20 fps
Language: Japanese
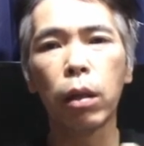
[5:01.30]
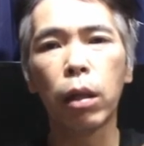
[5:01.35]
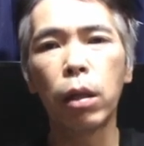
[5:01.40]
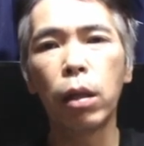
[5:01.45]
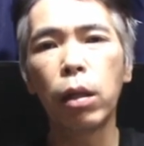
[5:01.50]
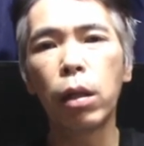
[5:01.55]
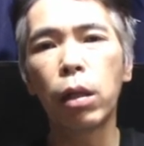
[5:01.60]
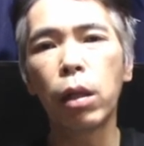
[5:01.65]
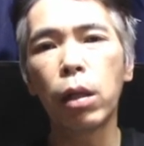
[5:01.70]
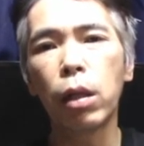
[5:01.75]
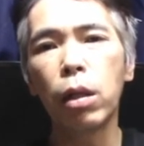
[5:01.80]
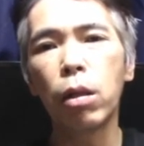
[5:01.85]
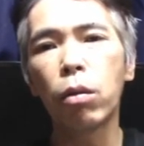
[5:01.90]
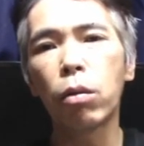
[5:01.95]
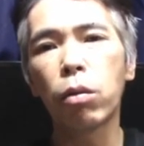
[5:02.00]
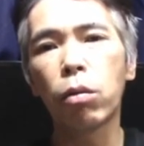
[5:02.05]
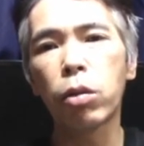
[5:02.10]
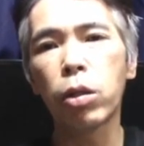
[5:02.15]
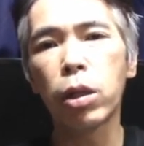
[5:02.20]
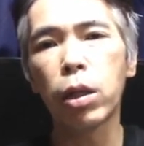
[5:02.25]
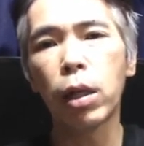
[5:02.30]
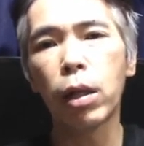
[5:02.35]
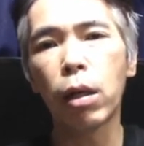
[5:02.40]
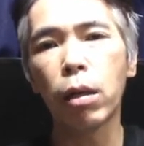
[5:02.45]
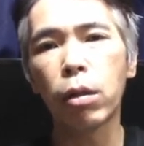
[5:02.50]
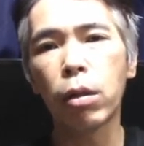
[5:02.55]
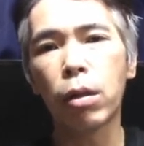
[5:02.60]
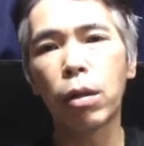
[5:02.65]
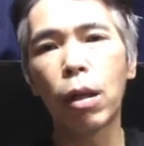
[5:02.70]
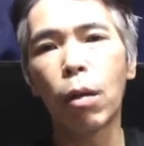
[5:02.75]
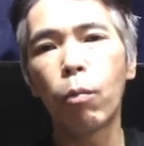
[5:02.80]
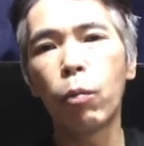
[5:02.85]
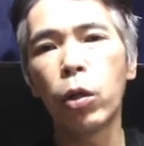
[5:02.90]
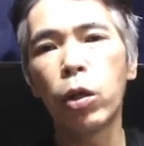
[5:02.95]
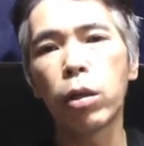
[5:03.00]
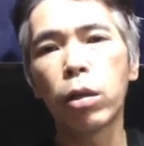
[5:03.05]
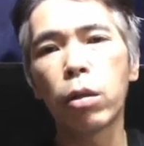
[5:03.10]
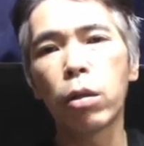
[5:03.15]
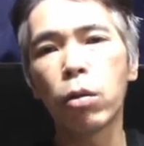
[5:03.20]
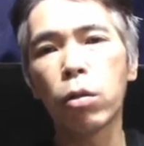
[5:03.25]
ギリギリのどちらかって言ったら
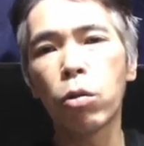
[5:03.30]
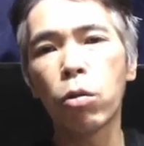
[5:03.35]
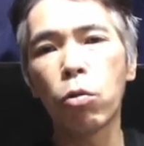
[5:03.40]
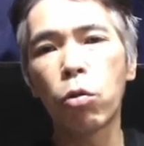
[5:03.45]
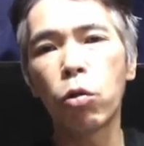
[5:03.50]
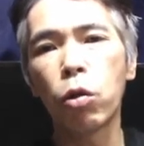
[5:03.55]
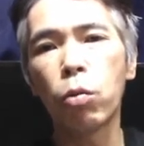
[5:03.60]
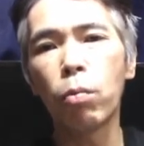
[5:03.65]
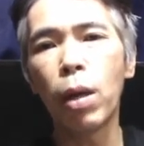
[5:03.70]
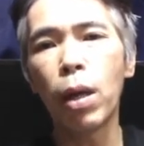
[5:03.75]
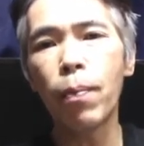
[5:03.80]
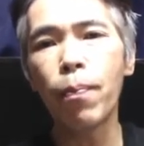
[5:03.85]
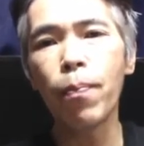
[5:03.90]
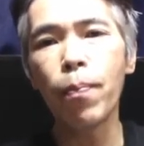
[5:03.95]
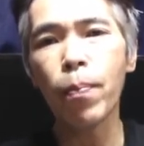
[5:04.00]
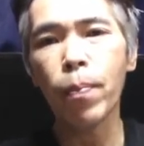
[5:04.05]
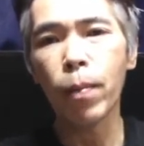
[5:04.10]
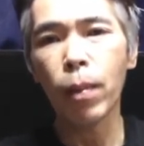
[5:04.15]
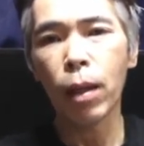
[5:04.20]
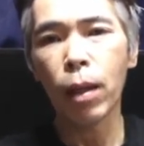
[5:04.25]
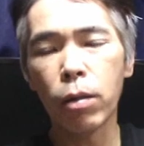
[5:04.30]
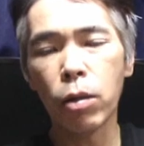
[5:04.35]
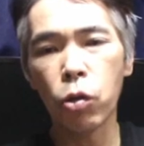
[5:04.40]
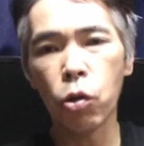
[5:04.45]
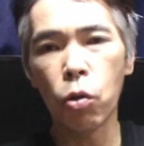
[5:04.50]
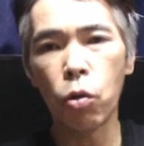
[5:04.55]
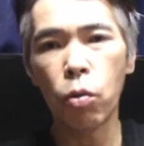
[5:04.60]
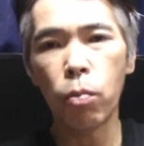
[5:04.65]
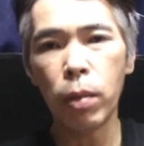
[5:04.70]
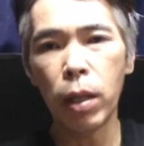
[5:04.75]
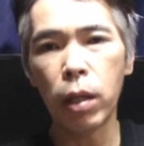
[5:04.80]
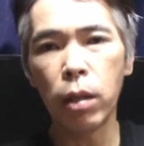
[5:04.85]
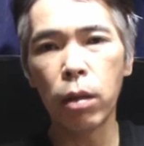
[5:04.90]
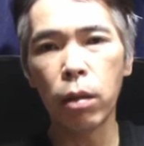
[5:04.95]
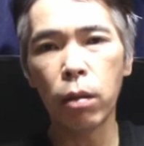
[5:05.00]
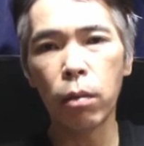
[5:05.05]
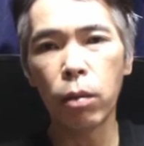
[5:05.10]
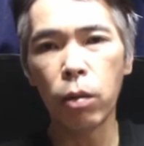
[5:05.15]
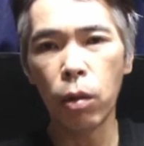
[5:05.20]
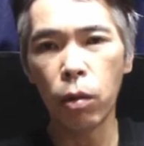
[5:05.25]
プリスの側面、正
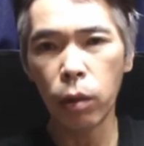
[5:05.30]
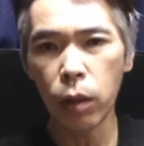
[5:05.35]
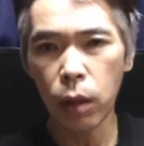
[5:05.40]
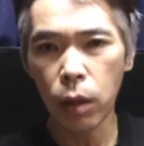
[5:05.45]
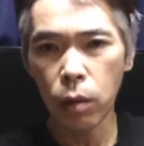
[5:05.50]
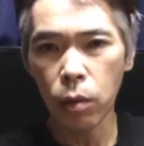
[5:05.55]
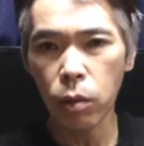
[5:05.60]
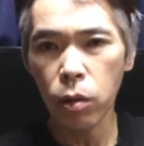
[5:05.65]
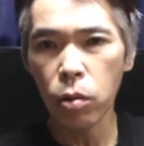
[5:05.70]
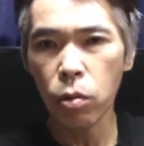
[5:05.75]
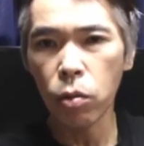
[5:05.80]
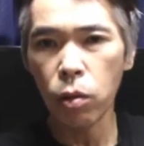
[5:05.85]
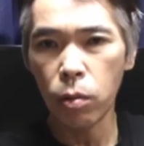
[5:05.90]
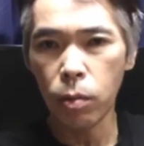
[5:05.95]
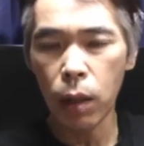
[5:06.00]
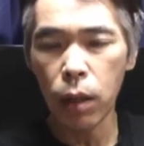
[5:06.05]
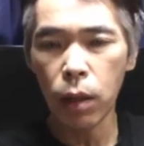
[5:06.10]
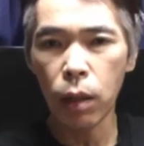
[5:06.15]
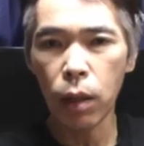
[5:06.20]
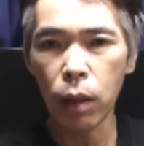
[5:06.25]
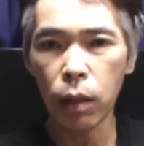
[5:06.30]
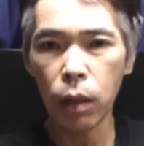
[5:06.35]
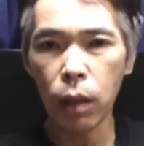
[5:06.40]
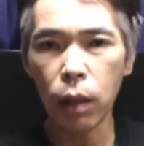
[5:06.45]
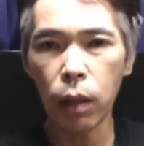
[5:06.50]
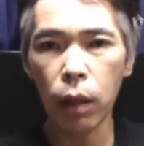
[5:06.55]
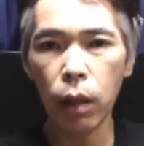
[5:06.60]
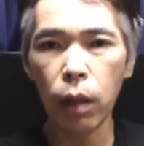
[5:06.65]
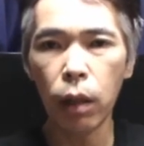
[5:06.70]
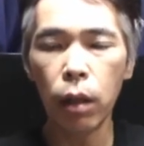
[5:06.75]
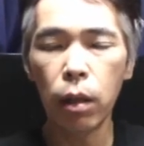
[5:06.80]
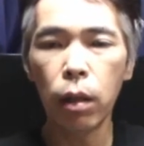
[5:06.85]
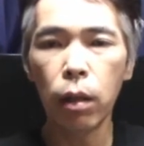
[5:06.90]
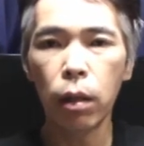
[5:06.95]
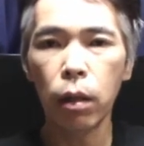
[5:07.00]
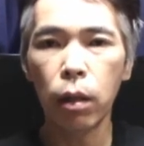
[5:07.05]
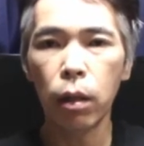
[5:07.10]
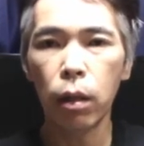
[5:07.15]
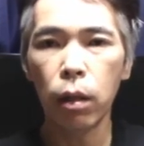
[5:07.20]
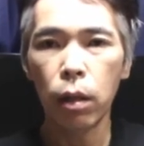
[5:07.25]
面寄りの側面だったから、
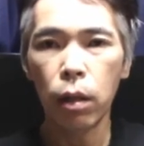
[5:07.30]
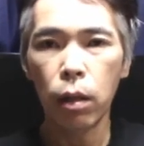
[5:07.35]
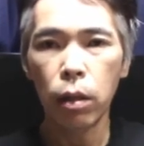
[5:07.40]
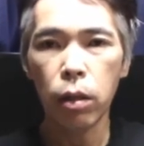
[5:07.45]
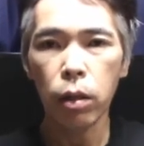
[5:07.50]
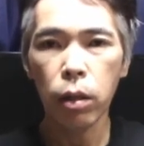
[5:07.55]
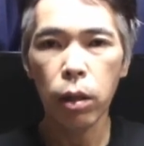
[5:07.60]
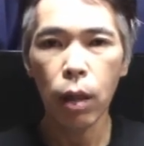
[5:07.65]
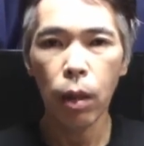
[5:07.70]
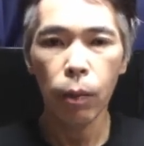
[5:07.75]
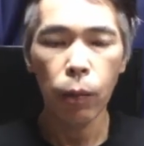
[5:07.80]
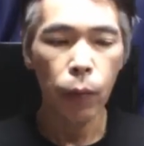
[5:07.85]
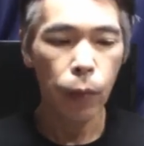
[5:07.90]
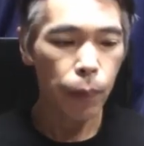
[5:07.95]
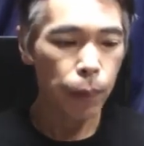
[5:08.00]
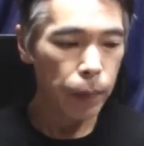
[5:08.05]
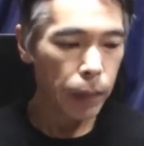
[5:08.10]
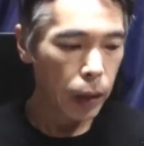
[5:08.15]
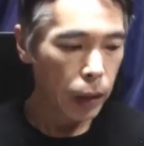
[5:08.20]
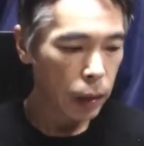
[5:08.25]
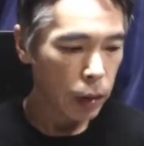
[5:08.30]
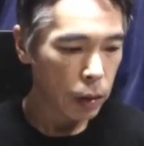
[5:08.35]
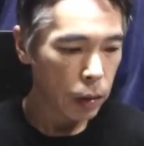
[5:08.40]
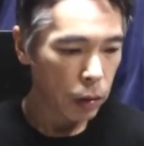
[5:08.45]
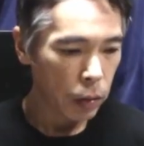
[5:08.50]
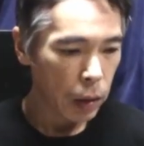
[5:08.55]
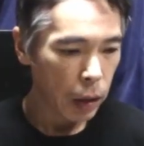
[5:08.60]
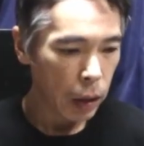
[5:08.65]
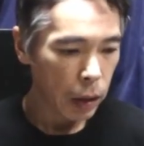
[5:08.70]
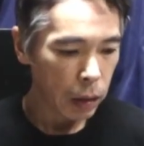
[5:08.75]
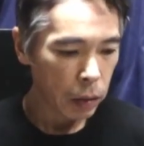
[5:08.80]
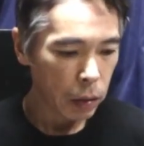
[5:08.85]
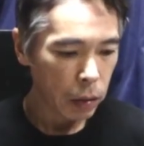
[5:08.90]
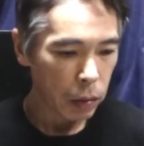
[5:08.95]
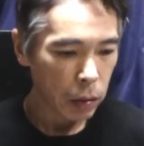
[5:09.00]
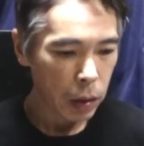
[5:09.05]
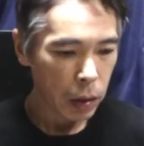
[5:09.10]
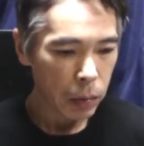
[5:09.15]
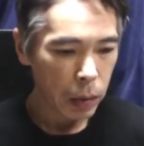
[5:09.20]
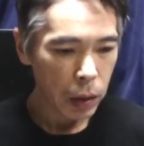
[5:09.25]
しかも、そう、あの
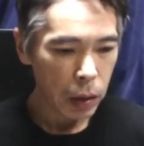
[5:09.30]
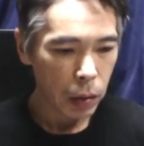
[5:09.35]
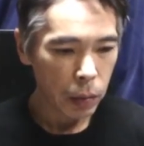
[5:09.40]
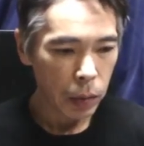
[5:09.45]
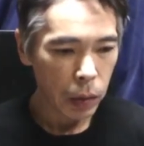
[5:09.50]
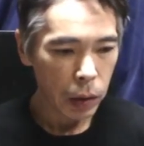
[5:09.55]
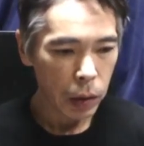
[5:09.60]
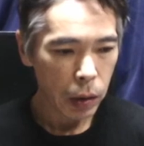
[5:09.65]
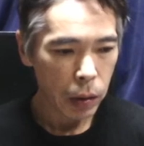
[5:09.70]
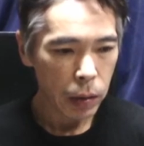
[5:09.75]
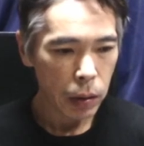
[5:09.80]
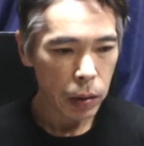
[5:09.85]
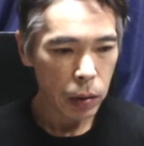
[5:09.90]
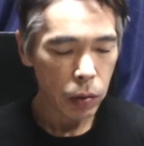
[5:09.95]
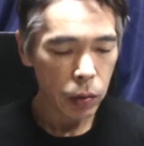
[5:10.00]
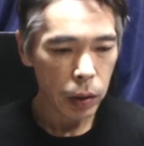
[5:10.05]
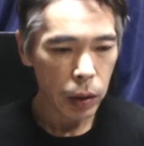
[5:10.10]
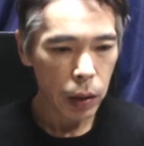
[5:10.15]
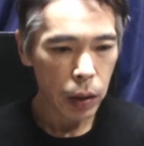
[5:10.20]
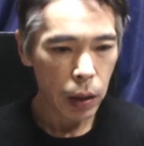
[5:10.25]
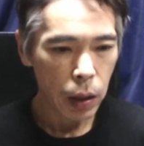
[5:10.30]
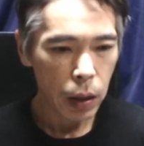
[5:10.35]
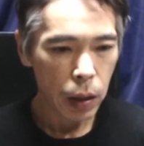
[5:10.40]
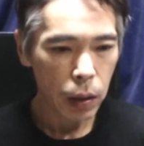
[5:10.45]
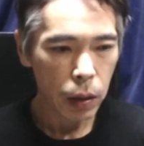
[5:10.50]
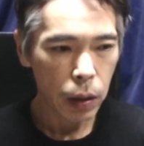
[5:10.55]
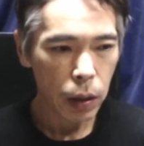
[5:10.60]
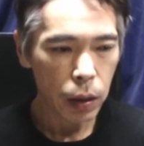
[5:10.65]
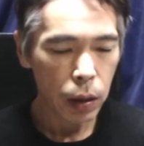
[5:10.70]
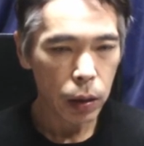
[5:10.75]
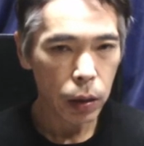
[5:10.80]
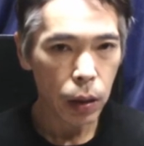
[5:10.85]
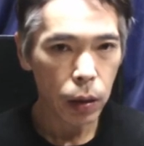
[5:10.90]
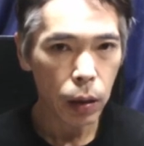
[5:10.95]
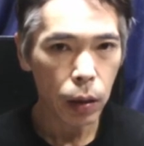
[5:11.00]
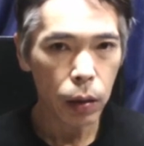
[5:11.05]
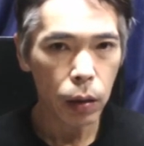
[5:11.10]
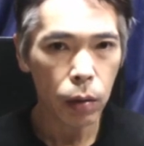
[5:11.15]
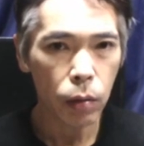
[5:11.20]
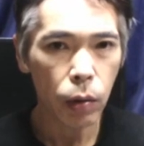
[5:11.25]
動画見て思ったのはそれで生きて
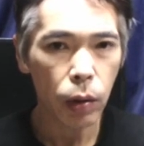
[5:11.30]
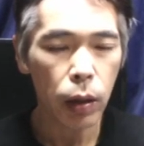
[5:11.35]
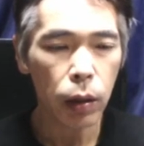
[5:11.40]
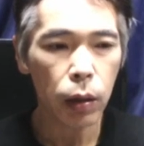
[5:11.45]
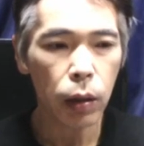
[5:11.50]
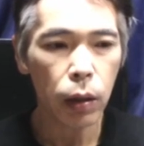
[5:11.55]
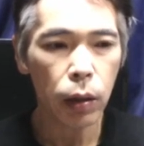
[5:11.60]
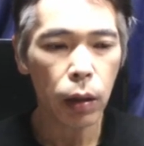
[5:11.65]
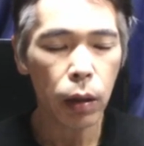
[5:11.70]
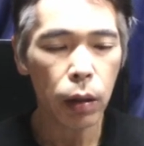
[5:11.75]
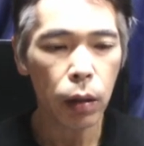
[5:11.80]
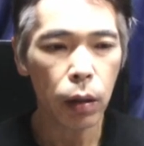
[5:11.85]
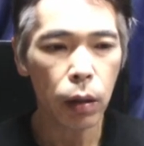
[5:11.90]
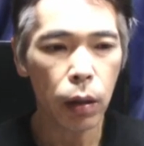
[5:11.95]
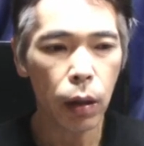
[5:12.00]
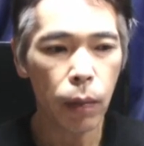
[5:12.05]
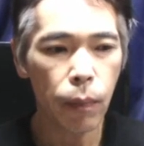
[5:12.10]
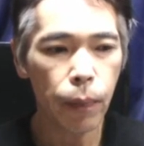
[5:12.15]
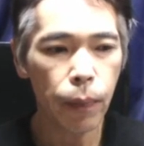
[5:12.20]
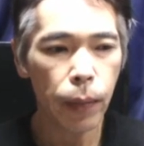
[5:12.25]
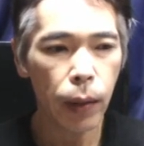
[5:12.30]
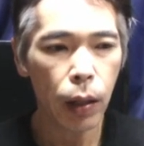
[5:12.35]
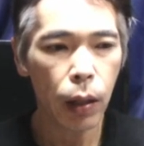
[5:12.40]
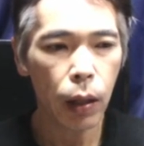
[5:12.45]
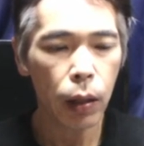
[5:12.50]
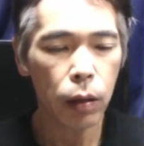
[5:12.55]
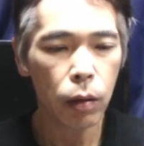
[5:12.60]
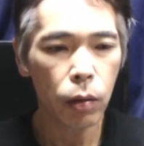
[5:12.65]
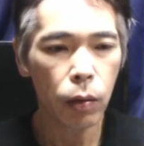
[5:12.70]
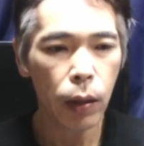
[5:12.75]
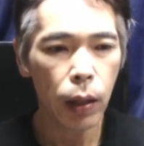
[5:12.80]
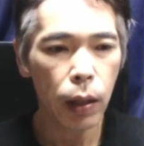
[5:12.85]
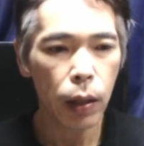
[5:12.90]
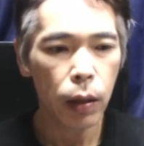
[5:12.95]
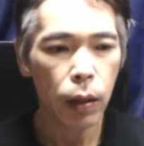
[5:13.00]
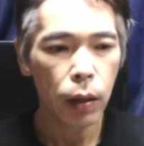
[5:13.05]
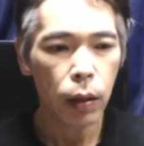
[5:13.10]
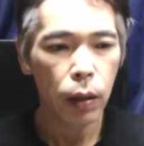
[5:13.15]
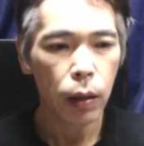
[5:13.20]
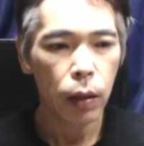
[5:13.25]
たってよかったなって。あとは、